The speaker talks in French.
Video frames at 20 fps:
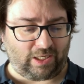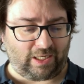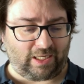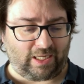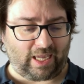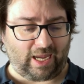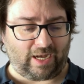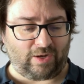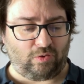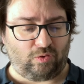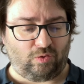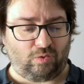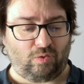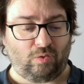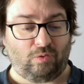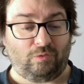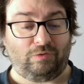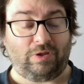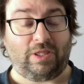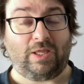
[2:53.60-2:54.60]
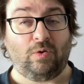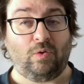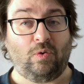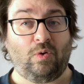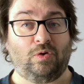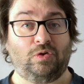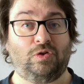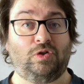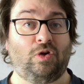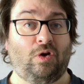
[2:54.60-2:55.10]
quelques vidéos
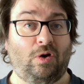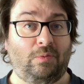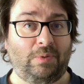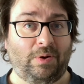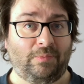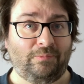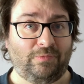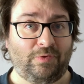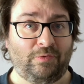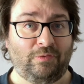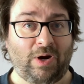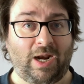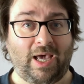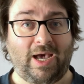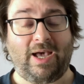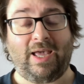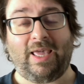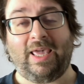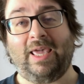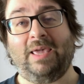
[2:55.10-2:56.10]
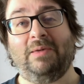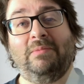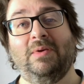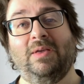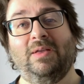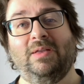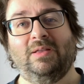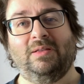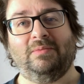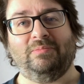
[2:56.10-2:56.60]
ensemble. Voilà, et
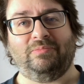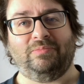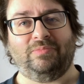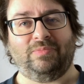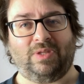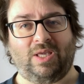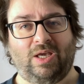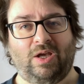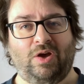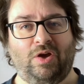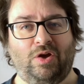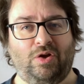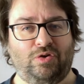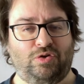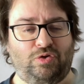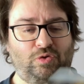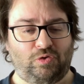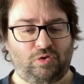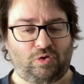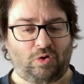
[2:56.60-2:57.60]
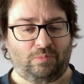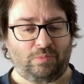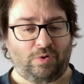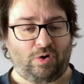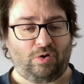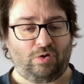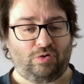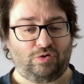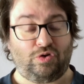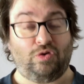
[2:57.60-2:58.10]
euh,
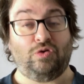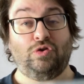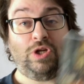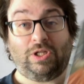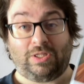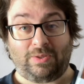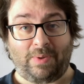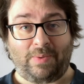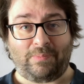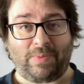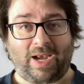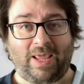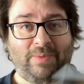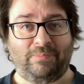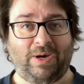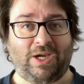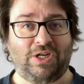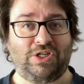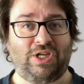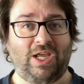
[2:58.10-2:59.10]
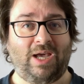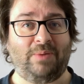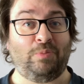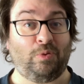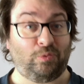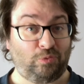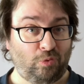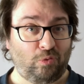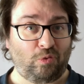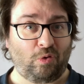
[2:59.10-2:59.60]
justement, j'étais même allé prêcher à
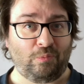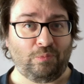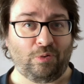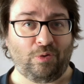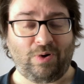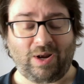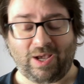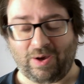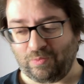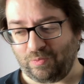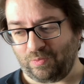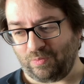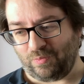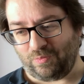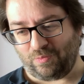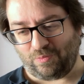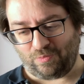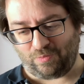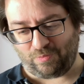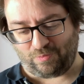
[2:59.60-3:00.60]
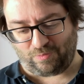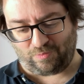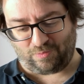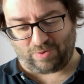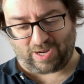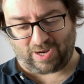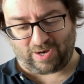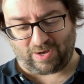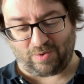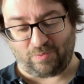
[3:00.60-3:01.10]
Ponto Combo, là où,
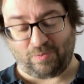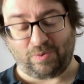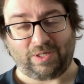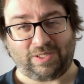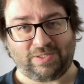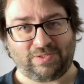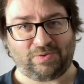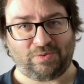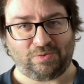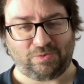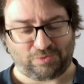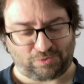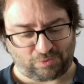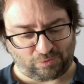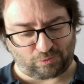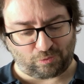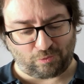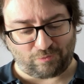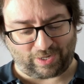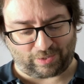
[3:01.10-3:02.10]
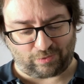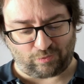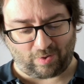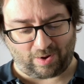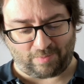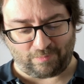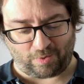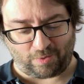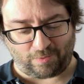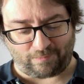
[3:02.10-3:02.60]
là, où il se, se trouve
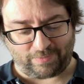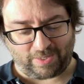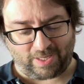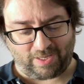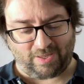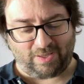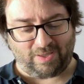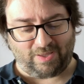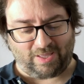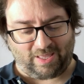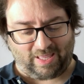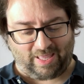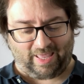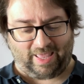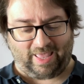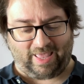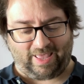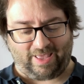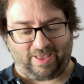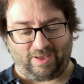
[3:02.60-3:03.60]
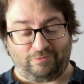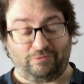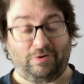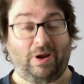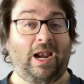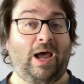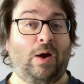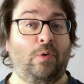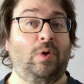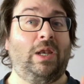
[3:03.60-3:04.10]
actuellement. Euh, enfin,
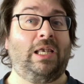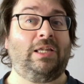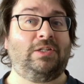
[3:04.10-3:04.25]
là où il